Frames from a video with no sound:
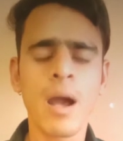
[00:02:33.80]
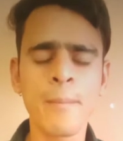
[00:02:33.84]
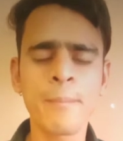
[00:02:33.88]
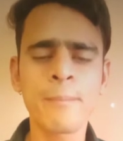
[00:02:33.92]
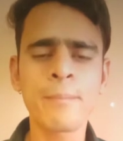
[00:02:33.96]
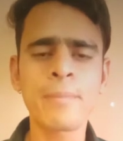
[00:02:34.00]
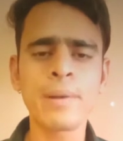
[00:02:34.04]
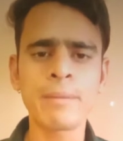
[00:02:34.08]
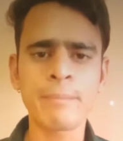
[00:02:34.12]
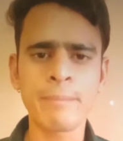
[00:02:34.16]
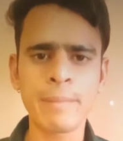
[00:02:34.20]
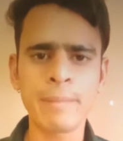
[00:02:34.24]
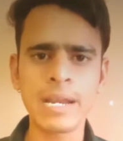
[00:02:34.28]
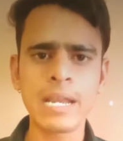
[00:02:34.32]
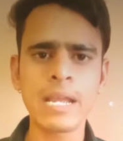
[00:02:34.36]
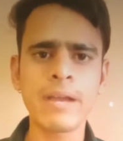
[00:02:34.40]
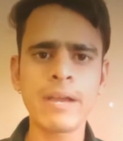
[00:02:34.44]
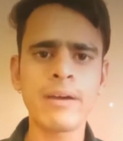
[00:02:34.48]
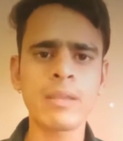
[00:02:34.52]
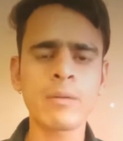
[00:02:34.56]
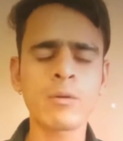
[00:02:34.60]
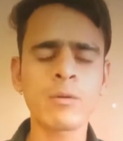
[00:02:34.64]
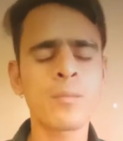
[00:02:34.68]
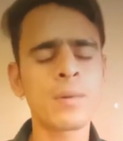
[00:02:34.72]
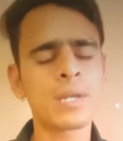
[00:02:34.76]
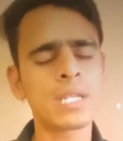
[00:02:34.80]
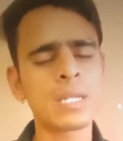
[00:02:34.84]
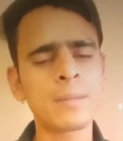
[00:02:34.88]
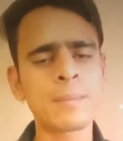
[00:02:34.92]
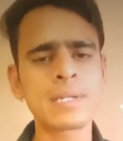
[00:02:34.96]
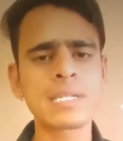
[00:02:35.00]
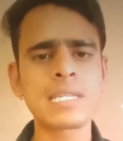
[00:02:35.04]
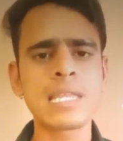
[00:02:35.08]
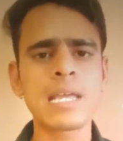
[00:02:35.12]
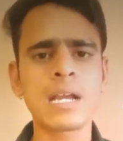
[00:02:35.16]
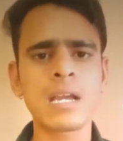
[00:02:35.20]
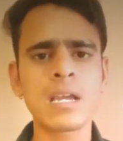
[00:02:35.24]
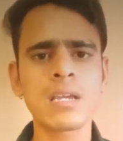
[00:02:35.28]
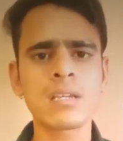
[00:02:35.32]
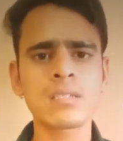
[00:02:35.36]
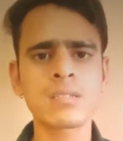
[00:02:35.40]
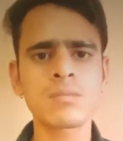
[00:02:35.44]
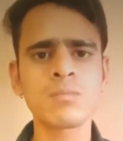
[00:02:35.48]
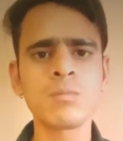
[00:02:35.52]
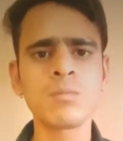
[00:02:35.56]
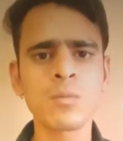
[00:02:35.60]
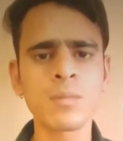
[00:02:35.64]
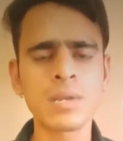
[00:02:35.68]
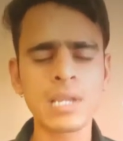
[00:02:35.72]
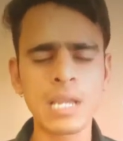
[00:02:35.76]
अब पढ़ने का आपको पता पड़ जाएगा कि
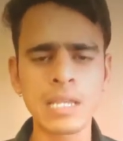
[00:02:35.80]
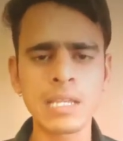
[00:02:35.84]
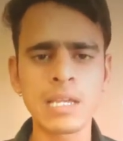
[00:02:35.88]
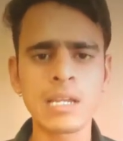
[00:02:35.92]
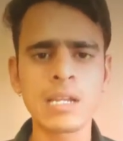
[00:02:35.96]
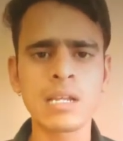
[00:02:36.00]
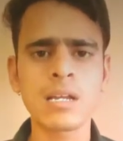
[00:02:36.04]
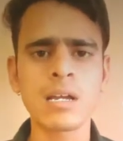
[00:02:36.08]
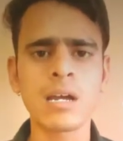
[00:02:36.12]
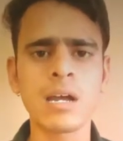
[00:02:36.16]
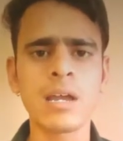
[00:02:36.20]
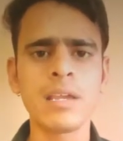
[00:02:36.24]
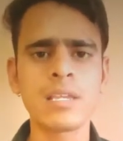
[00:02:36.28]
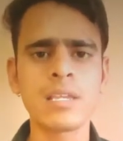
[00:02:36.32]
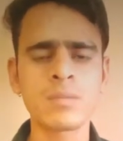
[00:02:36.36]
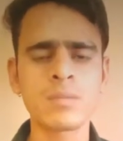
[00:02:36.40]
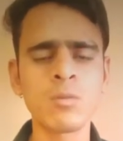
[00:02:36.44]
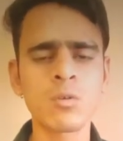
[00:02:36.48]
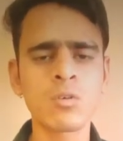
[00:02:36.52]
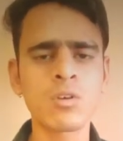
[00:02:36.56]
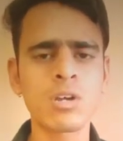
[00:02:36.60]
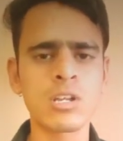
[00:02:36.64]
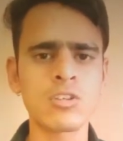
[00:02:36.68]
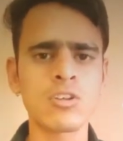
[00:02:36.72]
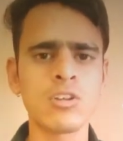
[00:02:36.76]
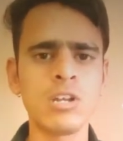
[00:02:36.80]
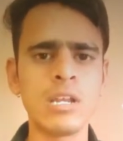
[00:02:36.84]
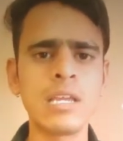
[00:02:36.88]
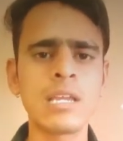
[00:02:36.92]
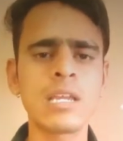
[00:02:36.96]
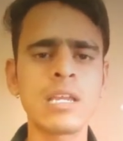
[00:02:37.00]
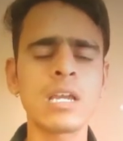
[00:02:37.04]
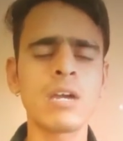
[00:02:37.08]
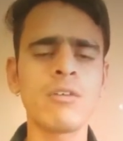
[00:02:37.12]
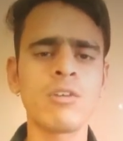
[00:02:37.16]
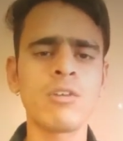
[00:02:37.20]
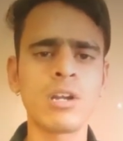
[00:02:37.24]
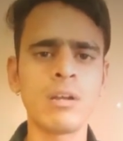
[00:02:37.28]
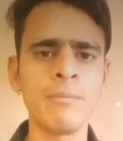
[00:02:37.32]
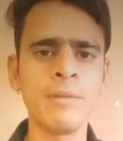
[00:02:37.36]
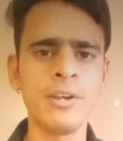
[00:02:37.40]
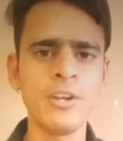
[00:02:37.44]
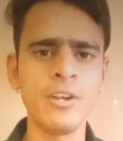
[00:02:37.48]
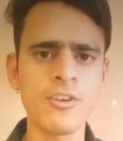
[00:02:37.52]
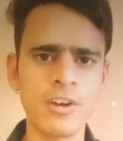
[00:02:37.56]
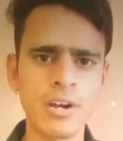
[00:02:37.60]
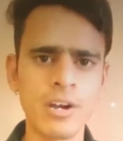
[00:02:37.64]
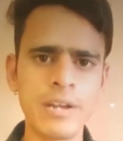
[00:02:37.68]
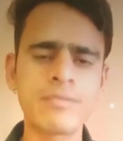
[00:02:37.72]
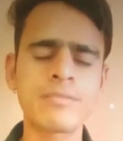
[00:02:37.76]
इस बुक में क्या दे रखा है इस बुक का जो लिंक है वो
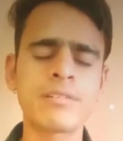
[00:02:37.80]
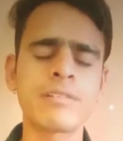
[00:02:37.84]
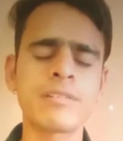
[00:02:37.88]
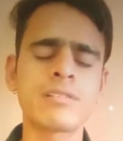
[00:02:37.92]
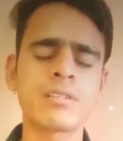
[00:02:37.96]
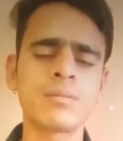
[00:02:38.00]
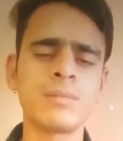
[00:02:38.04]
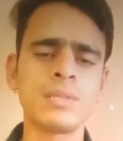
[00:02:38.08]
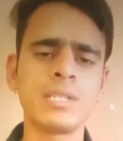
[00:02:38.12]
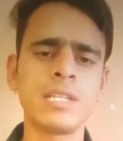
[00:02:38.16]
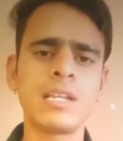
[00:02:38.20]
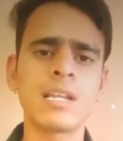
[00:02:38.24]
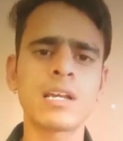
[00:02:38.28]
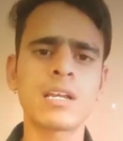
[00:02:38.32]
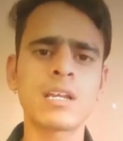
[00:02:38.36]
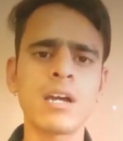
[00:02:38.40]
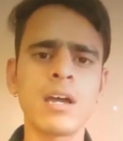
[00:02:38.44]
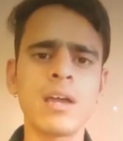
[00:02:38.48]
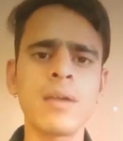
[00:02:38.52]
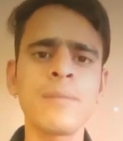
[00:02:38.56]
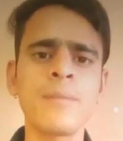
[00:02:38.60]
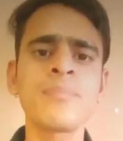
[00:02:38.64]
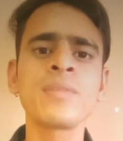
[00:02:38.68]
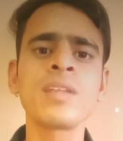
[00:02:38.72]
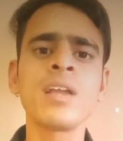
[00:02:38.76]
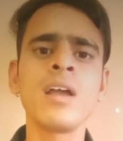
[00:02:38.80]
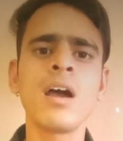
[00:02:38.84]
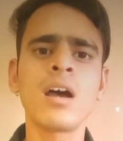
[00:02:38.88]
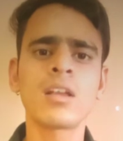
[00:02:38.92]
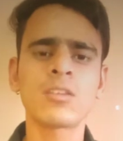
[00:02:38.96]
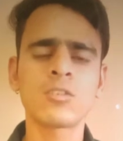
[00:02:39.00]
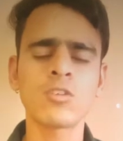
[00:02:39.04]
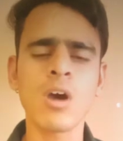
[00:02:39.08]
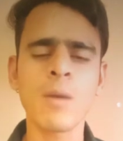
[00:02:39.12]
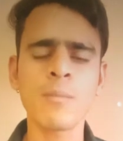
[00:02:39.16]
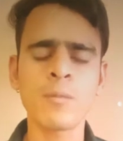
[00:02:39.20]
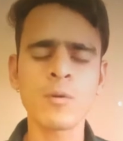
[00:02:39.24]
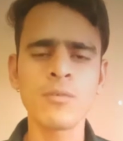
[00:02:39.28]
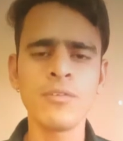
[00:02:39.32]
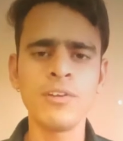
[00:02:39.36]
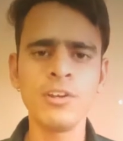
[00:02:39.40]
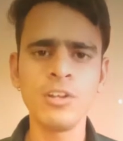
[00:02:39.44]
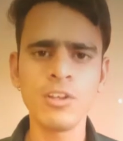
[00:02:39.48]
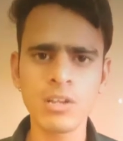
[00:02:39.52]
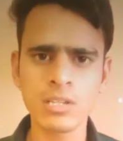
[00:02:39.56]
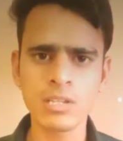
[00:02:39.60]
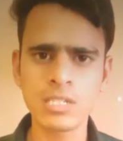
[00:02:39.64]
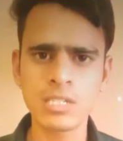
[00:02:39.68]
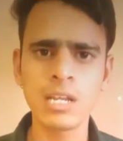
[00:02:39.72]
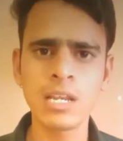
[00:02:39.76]
वीडियो के डिस्क्रिप्शन में दे रखा है तो आपको
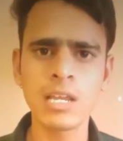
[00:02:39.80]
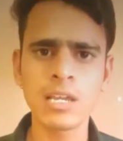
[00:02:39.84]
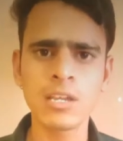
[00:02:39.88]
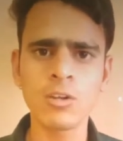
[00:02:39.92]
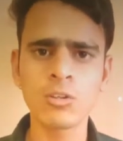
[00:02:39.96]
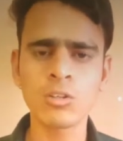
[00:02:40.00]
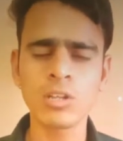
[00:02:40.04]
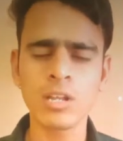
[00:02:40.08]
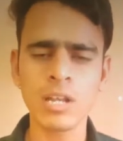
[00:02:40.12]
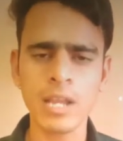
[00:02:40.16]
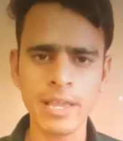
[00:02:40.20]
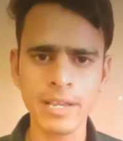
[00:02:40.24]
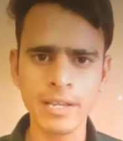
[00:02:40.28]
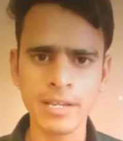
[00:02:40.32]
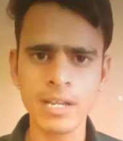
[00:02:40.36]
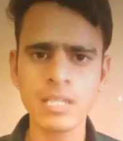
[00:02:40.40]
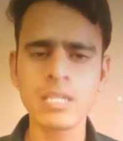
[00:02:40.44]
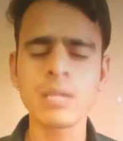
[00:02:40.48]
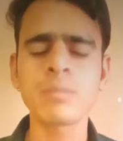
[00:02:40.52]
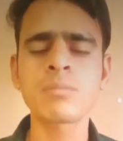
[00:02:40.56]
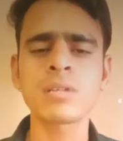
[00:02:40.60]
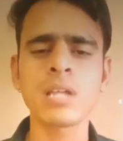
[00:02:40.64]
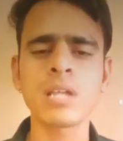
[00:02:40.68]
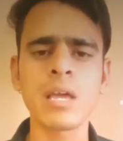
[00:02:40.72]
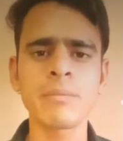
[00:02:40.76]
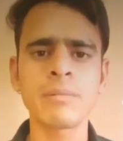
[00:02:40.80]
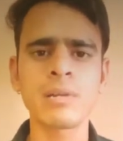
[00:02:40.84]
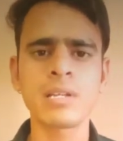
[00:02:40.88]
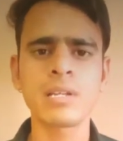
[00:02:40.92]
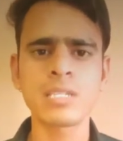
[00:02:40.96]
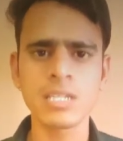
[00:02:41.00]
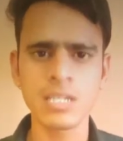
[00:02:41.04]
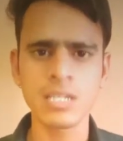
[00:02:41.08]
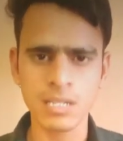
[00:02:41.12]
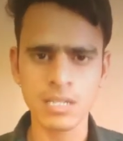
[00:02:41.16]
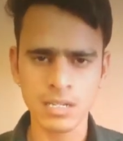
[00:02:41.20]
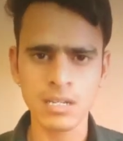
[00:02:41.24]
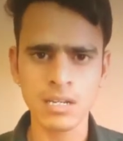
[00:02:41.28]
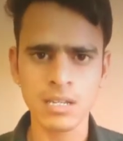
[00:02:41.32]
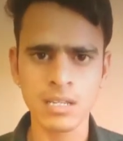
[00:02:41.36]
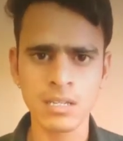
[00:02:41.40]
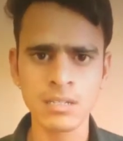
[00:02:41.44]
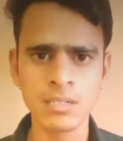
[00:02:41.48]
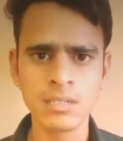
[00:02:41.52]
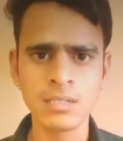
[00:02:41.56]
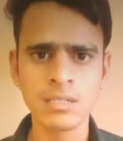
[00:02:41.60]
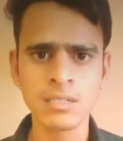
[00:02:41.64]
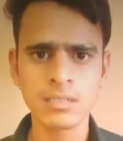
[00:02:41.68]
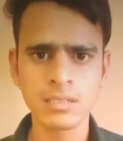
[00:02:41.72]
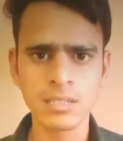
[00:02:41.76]
वीडियो अच्छी लगी हो तो लाइक करें सब्सक्राइब करें शेयर
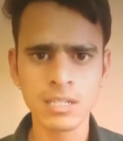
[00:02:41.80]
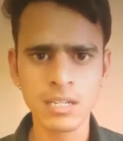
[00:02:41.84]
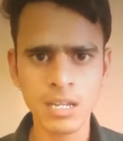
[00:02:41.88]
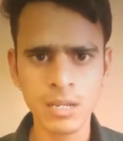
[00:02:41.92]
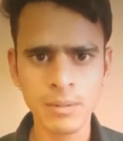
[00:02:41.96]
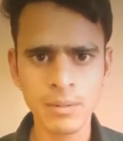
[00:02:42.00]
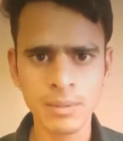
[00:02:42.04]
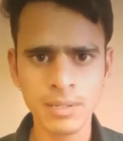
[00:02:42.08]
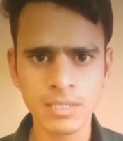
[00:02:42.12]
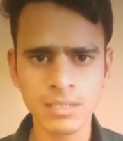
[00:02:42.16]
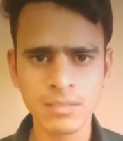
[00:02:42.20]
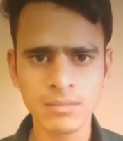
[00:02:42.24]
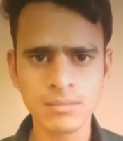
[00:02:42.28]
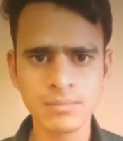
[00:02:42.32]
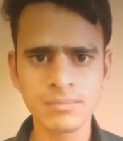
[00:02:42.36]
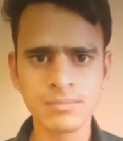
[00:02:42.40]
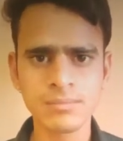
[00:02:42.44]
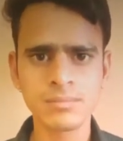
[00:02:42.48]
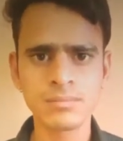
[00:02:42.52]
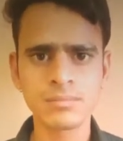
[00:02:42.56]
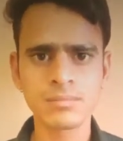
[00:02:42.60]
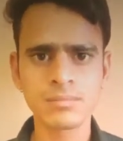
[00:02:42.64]
करें धन्यवाद